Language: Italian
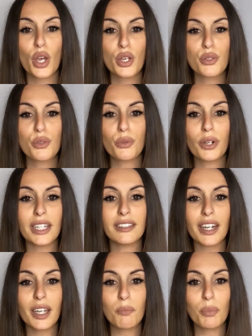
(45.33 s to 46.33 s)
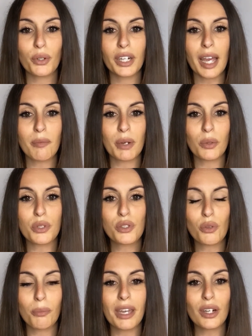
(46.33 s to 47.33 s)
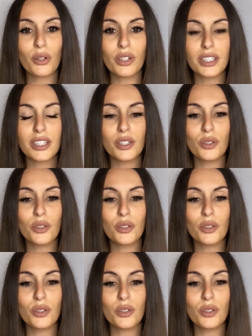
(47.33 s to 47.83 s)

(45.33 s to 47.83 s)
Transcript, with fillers: Su Rai 3 in programma questo mercoledì